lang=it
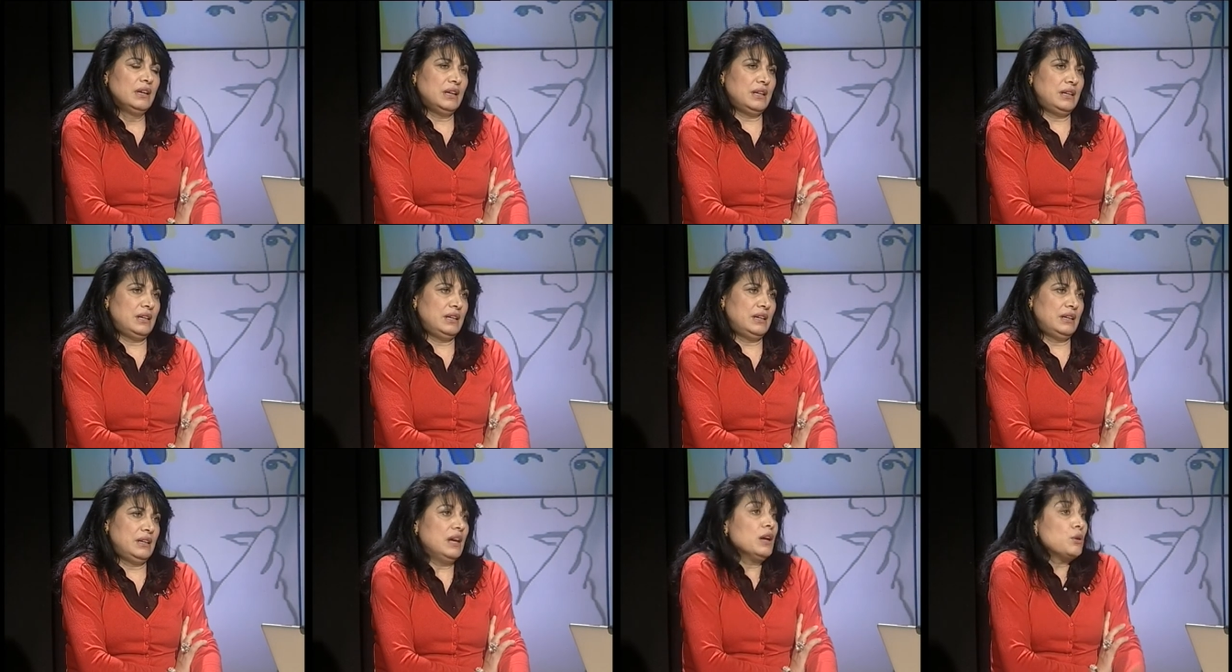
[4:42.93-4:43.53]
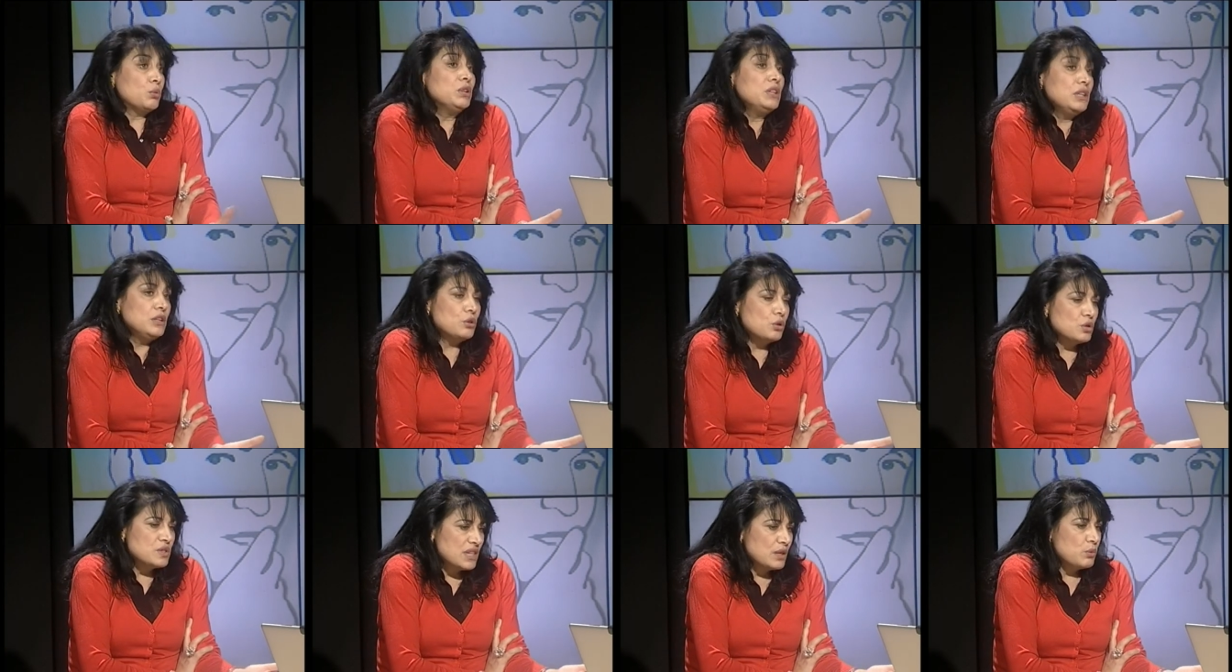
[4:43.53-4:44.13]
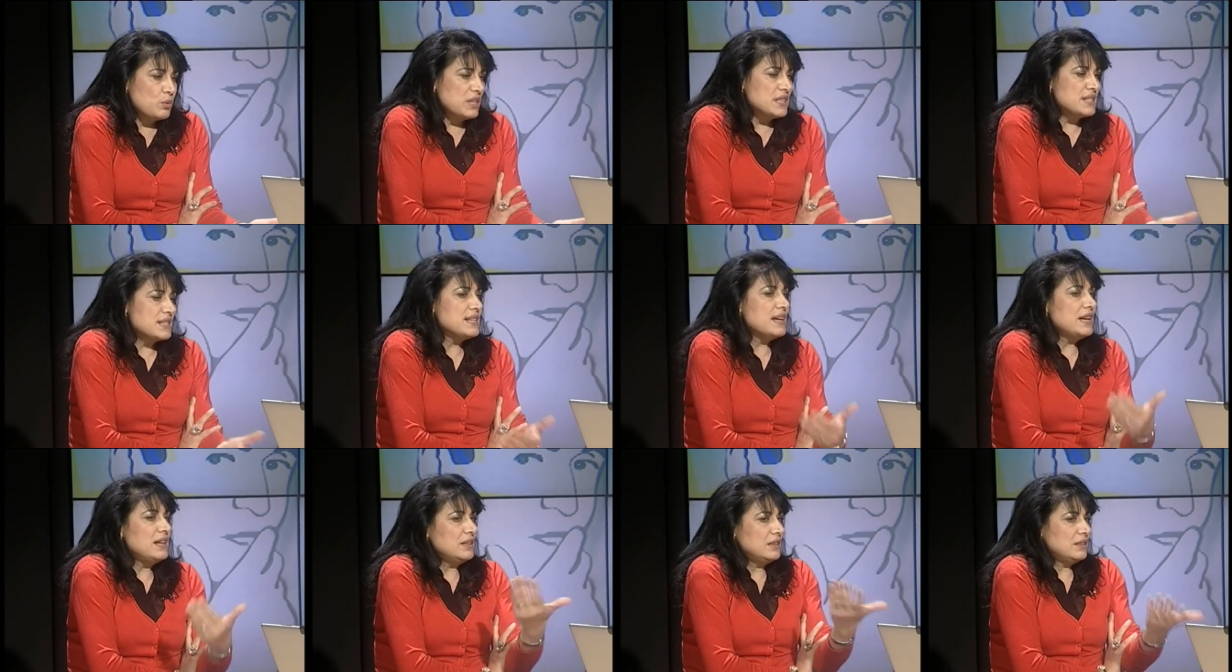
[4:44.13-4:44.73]
eh, e quindi di
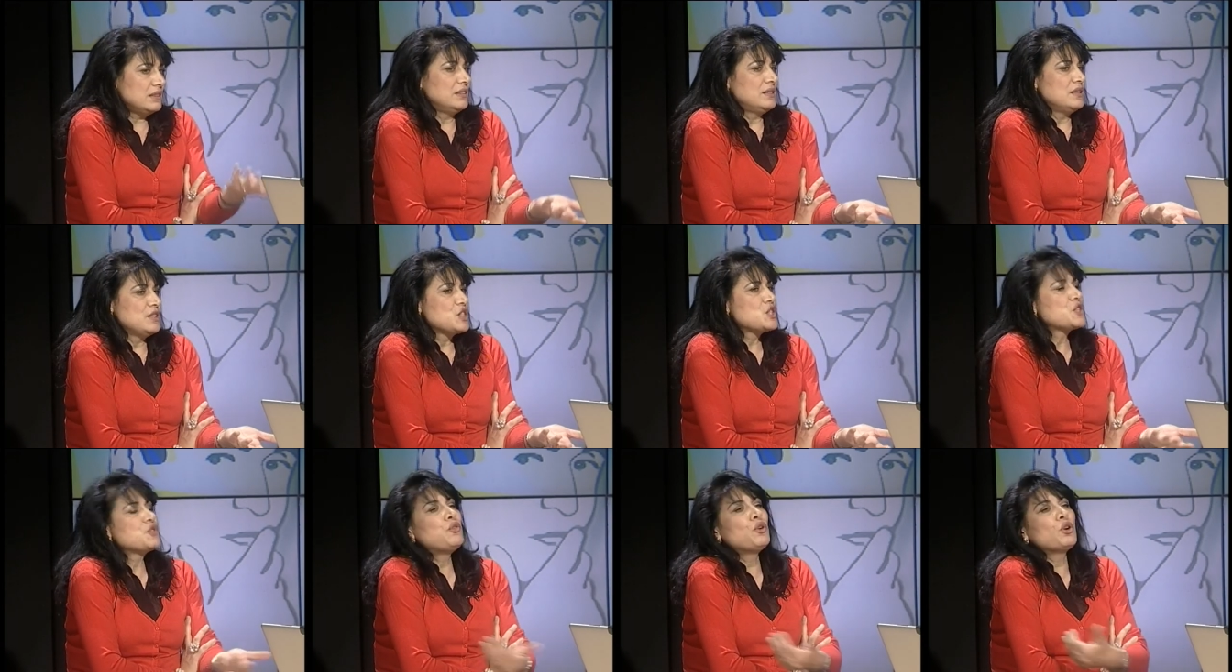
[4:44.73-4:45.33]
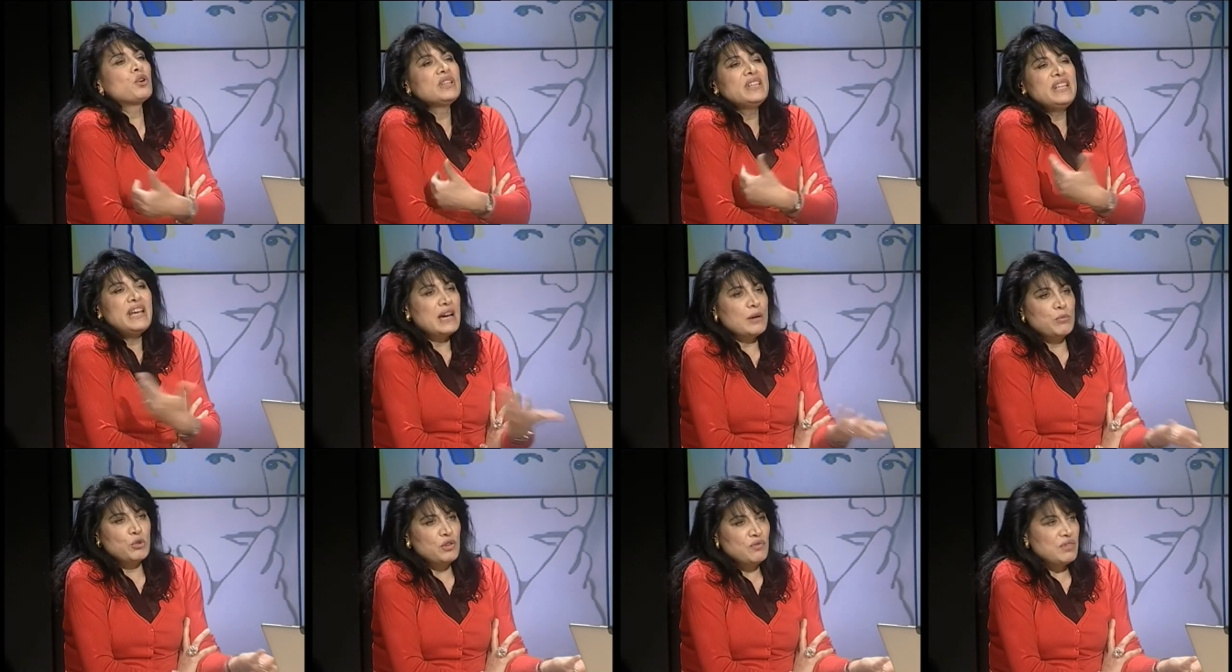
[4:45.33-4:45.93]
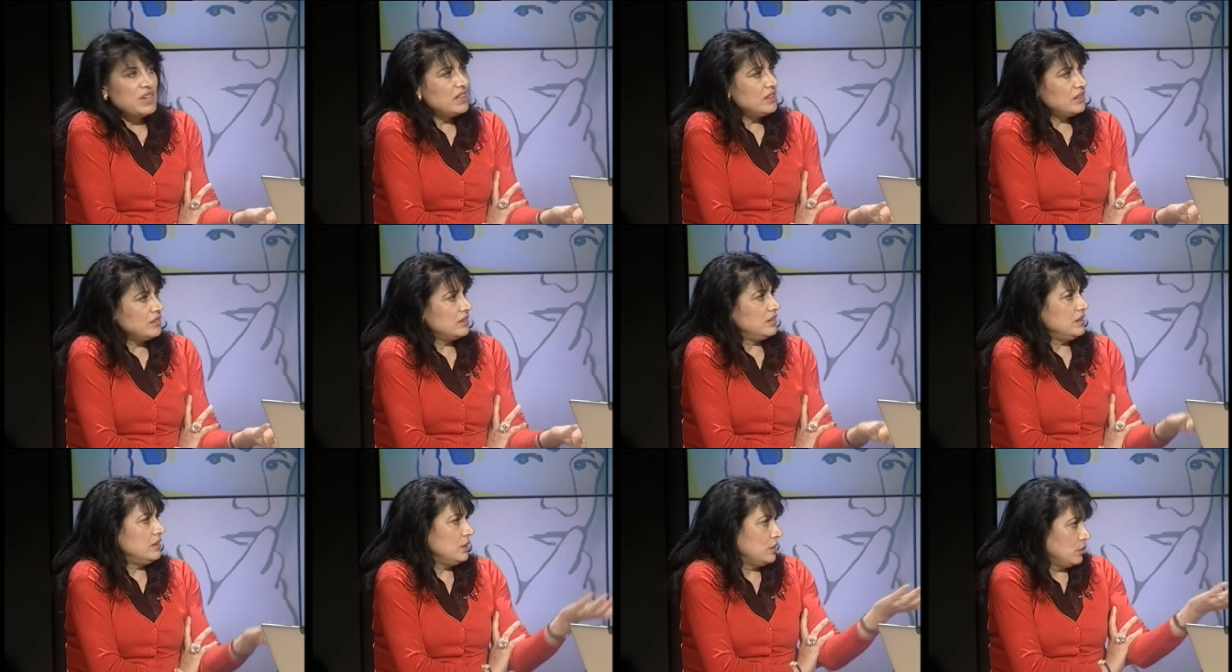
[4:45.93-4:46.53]
conseguenza eh, sforniamo
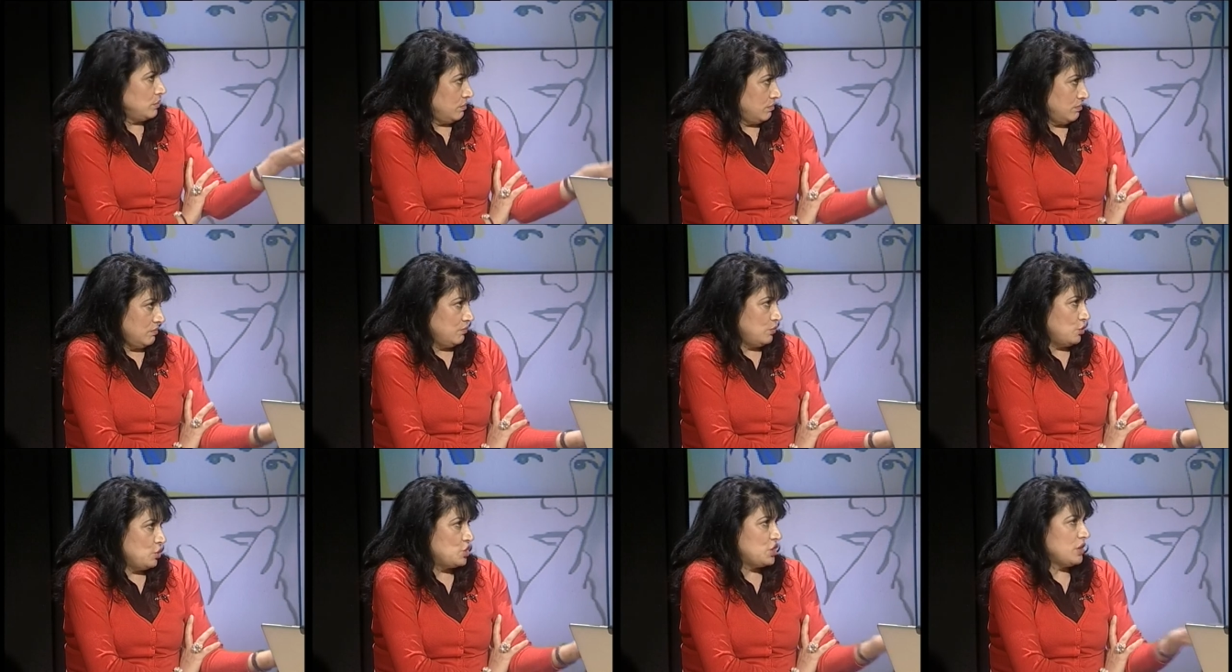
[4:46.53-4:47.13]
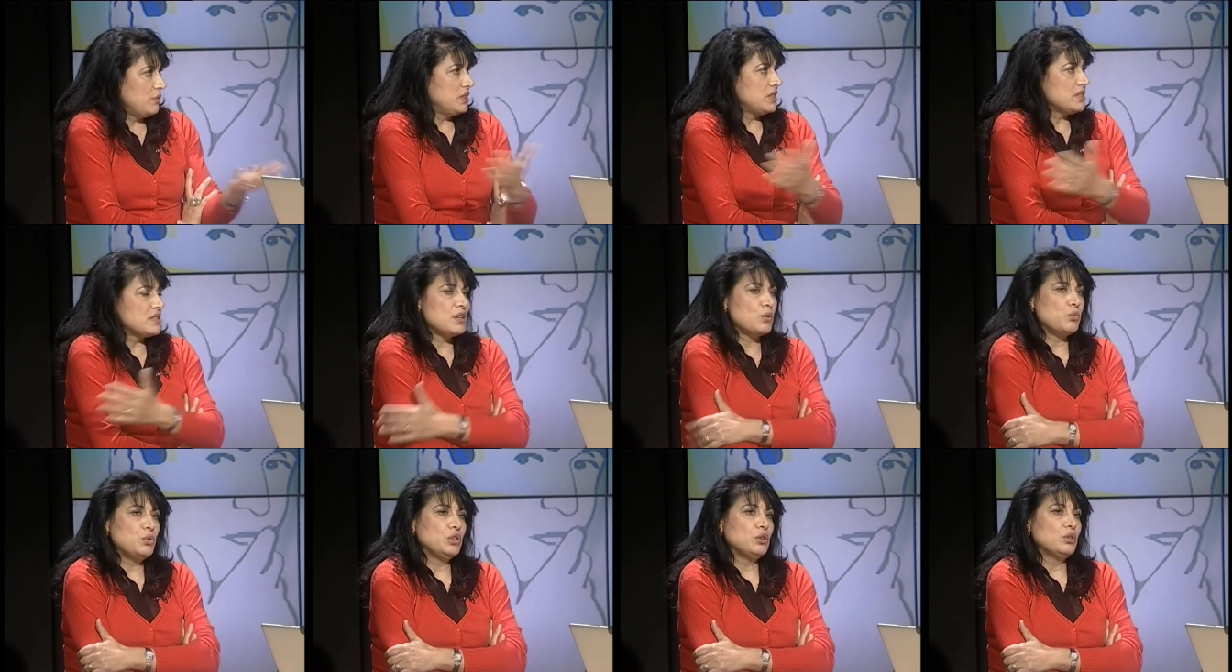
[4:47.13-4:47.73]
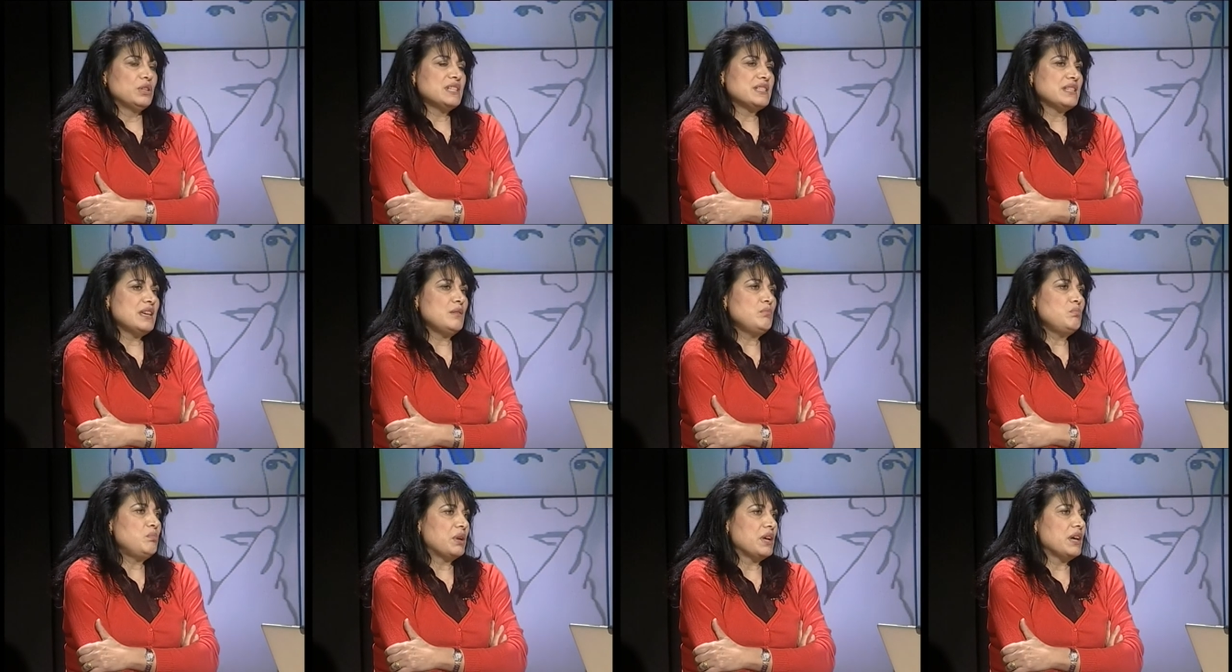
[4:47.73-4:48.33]
eventi voi ci avete seguito da
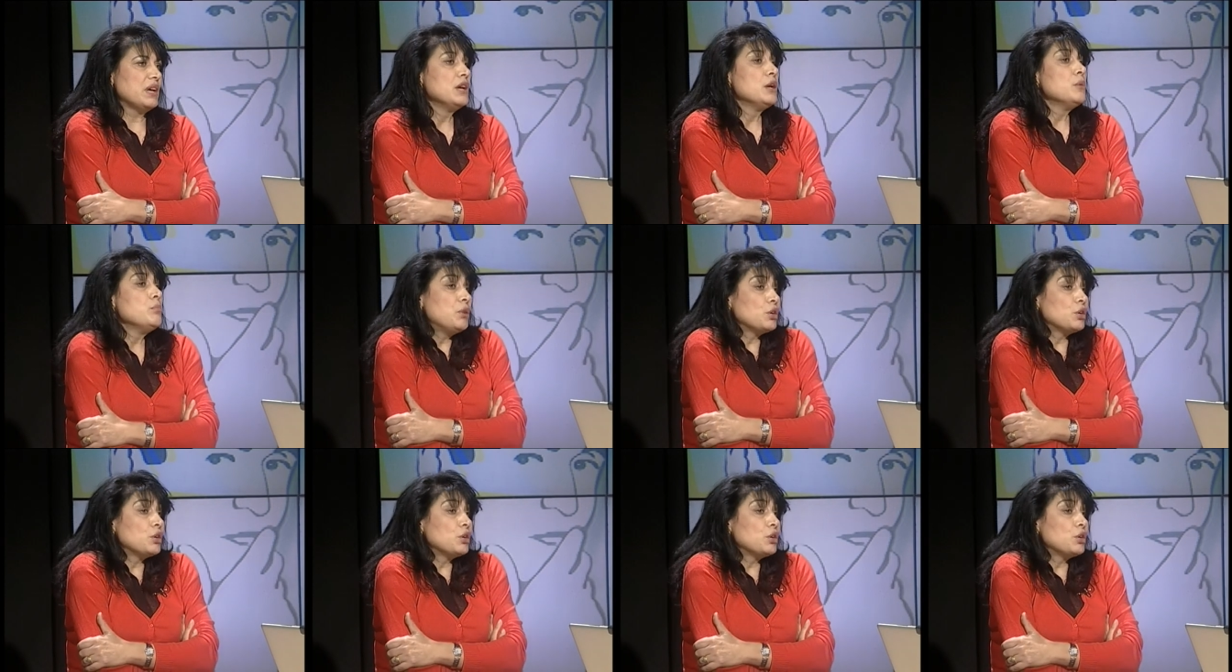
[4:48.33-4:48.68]
sempre,